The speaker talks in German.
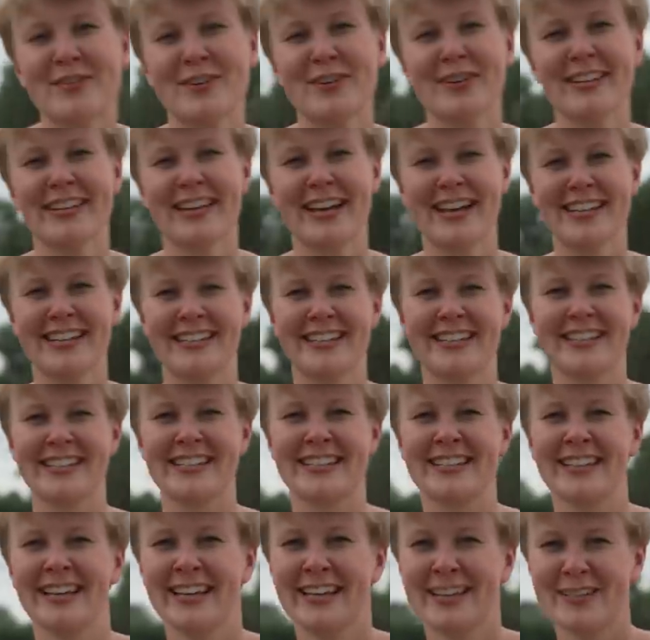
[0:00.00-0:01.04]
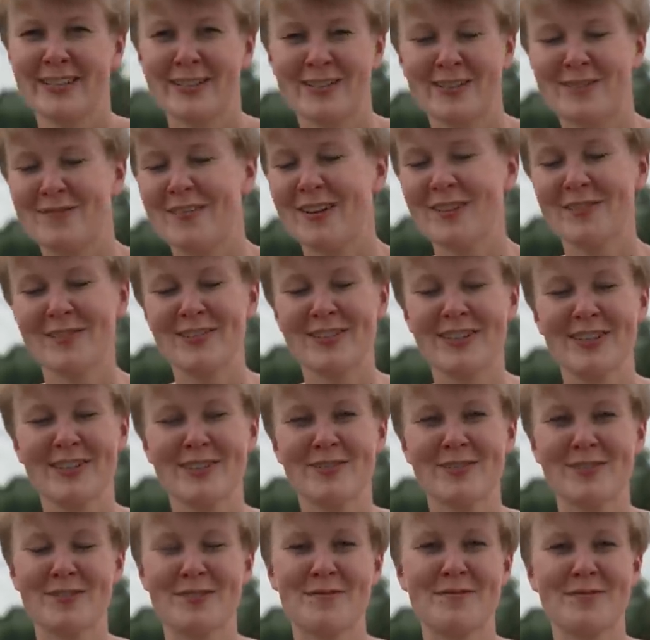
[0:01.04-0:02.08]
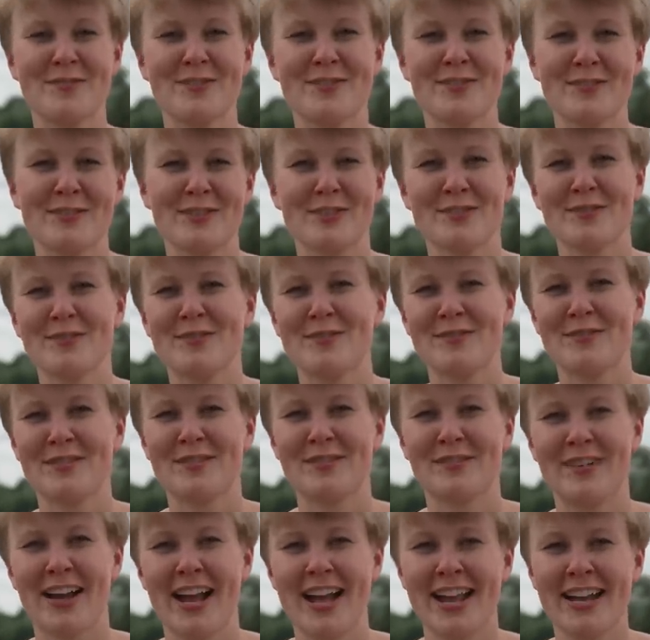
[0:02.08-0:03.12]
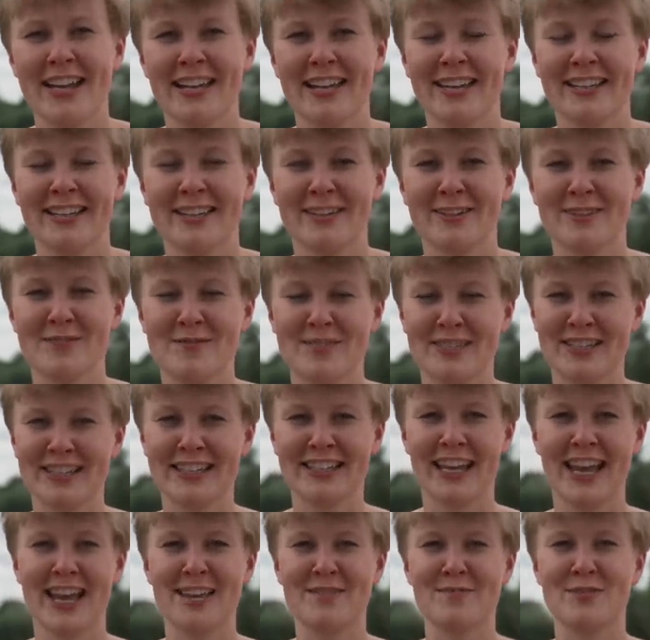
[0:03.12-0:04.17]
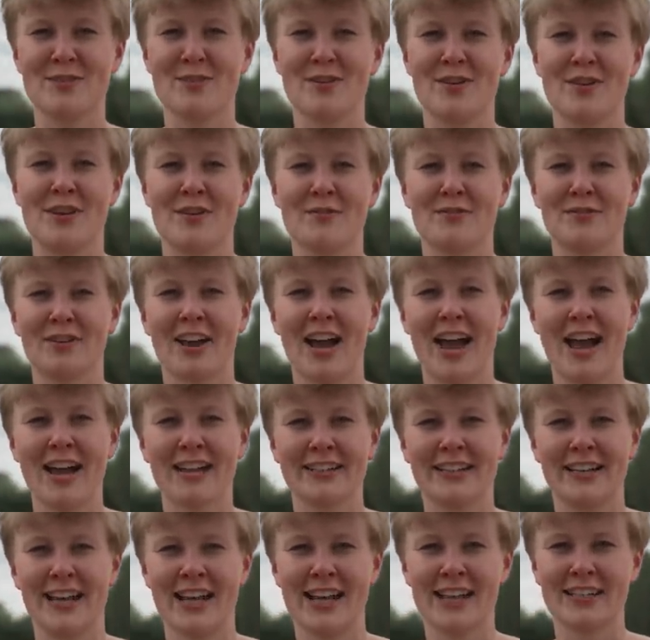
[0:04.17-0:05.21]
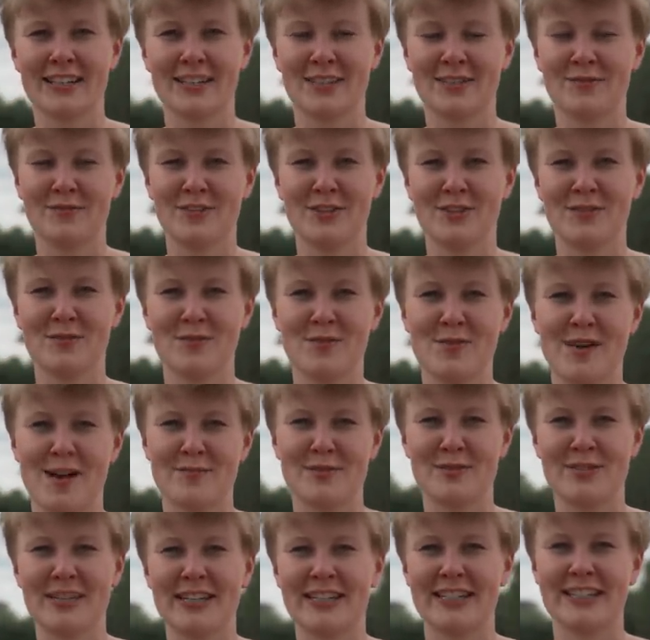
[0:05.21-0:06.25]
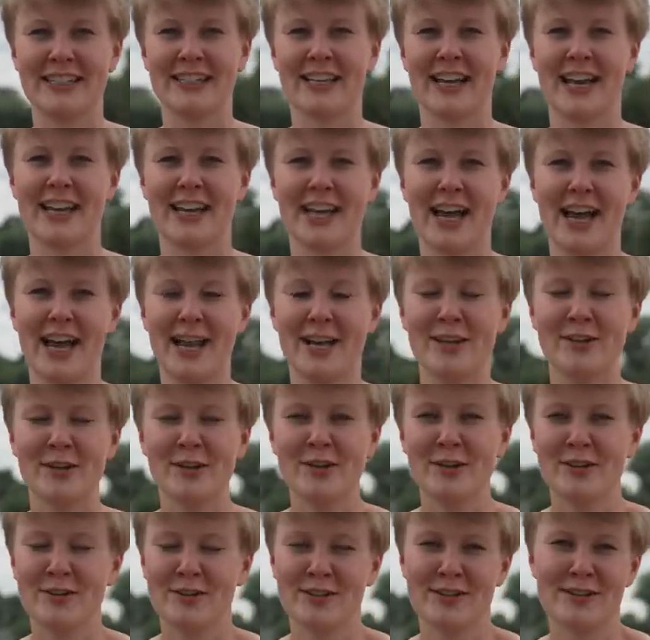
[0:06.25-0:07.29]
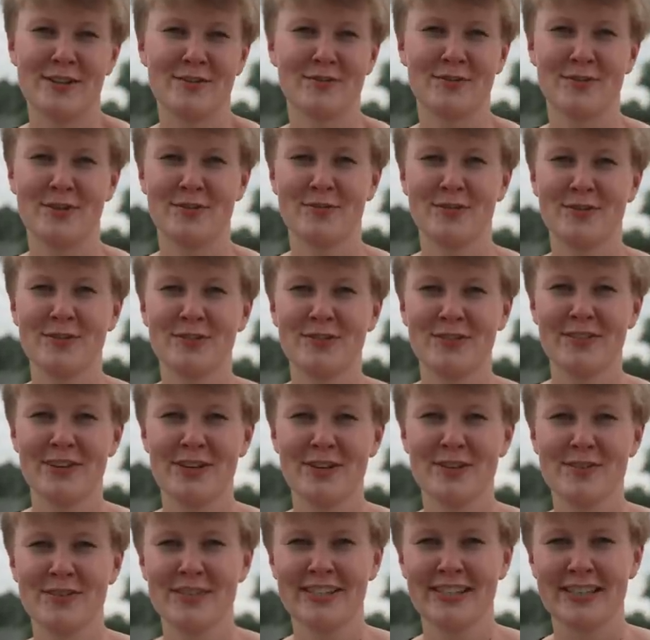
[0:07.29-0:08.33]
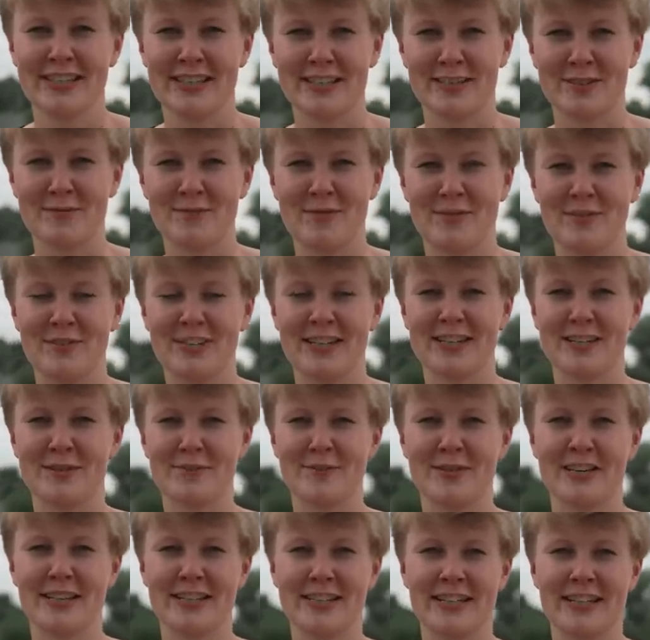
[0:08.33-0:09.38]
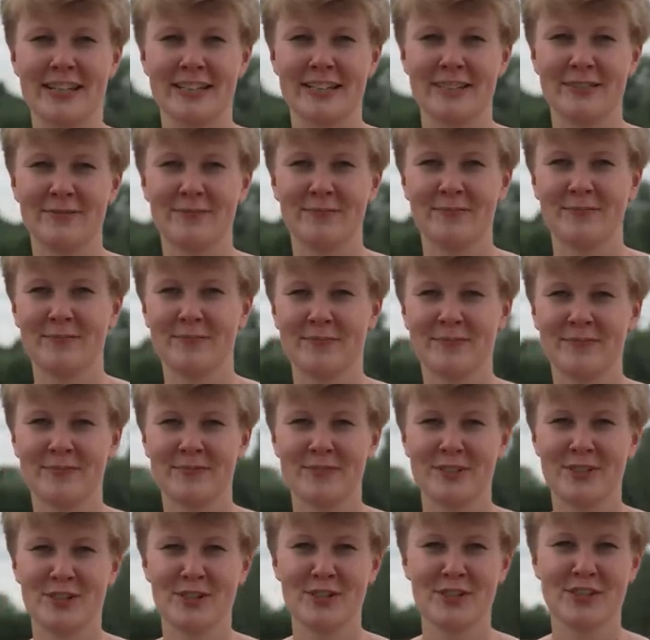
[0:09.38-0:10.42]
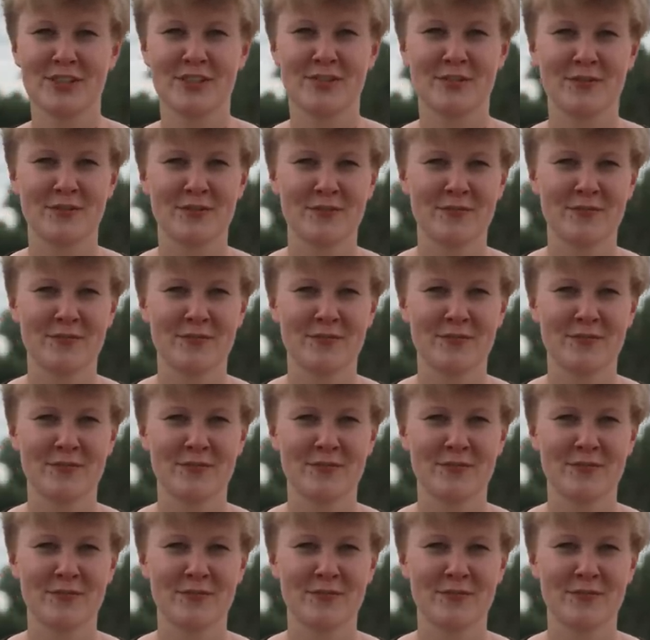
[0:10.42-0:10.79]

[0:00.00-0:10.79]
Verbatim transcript: euch hat das Sommervideo vom Vorwiesenhof gefallen. Äh, kommentiert gerne mit euren Fragen, liked das Video, abonniert den Kanal und dann freuen wir uns, wenn ihr auch das nächste Mal wieder dabei seid. Tschüss!